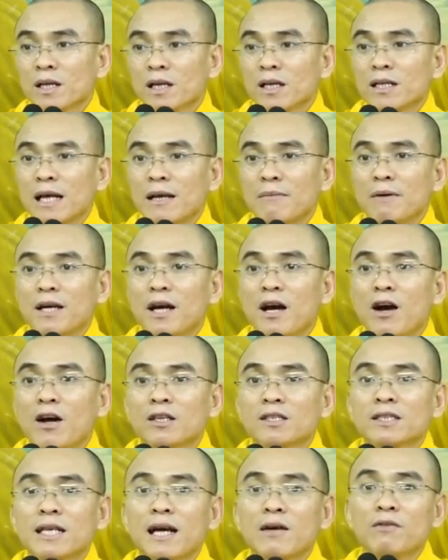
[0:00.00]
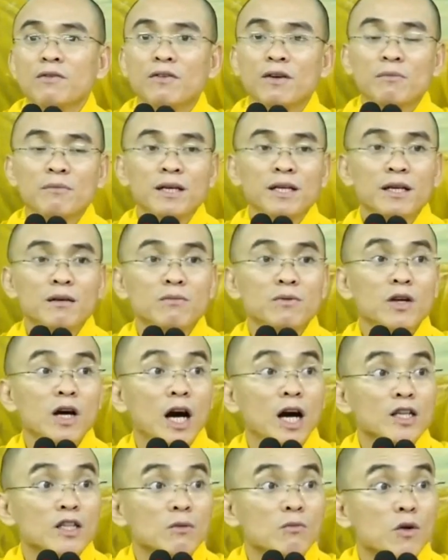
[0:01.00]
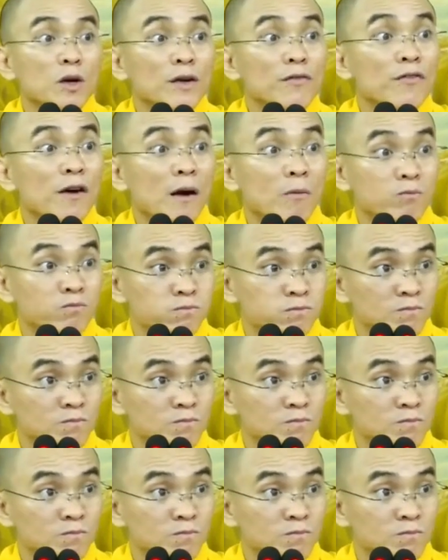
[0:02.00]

cái thầy mới hỏi làm sao quý vị biết không nó ở trong một cái phòng